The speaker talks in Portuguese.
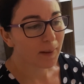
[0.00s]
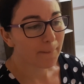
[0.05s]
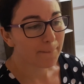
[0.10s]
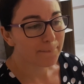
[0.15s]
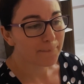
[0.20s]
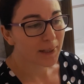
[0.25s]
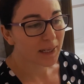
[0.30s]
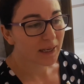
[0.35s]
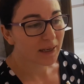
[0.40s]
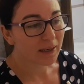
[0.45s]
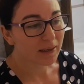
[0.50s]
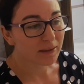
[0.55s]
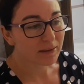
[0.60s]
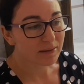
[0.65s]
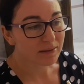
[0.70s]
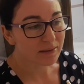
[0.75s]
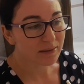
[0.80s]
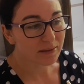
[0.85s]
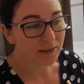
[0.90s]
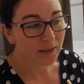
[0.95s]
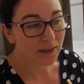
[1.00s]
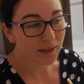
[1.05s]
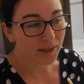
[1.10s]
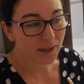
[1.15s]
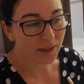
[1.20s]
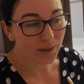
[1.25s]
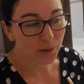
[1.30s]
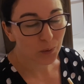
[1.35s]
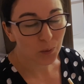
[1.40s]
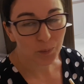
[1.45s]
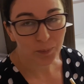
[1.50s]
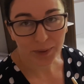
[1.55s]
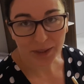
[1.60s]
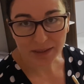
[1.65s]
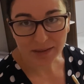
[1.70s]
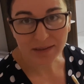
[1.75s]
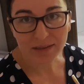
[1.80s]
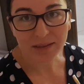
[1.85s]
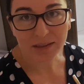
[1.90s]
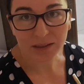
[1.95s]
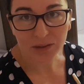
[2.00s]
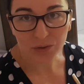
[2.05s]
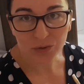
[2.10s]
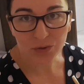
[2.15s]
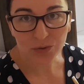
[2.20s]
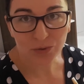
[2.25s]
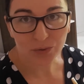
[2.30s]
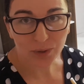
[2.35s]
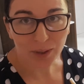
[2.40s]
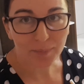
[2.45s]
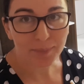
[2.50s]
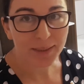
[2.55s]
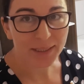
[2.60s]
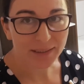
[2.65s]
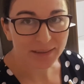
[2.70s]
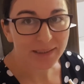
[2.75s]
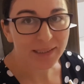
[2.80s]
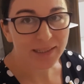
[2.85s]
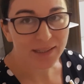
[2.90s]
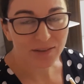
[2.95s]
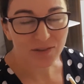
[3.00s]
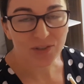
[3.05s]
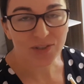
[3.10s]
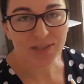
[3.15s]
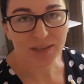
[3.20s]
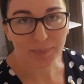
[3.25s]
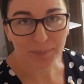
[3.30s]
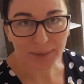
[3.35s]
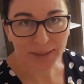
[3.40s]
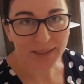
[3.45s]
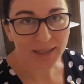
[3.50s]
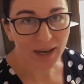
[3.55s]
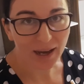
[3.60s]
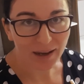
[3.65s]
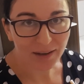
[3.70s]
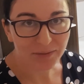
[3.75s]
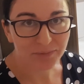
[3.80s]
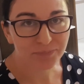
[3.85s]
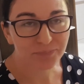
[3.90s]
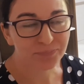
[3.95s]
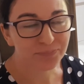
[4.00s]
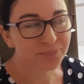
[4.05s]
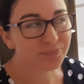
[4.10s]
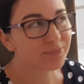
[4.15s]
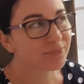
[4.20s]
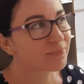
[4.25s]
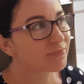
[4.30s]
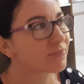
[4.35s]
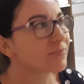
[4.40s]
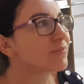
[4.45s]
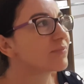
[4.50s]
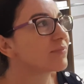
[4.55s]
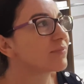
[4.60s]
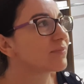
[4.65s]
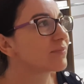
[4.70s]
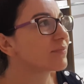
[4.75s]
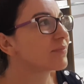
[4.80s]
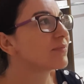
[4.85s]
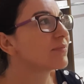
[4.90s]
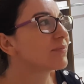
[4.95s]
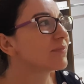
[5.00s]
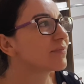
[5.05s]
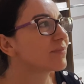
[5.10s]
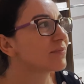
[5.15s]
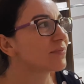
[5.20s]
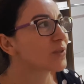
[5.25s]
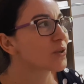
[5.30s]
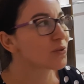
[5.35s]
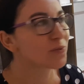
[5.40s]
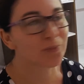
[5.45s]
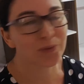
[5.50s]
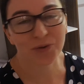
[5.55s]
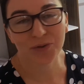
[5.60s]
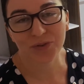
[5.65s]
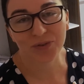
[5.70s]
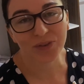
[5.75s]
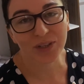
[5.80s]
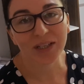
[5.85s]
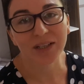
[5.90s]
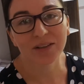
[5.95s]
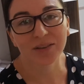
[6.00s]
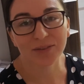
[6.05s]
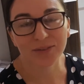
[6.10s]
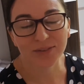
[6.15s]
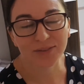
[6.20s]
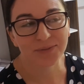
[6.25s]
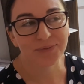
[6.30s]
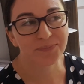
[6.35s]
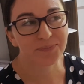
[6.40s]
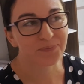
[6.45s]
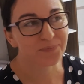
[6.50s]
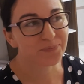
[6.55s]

Mas eu preciso aprender a desapegar dos meus filhos.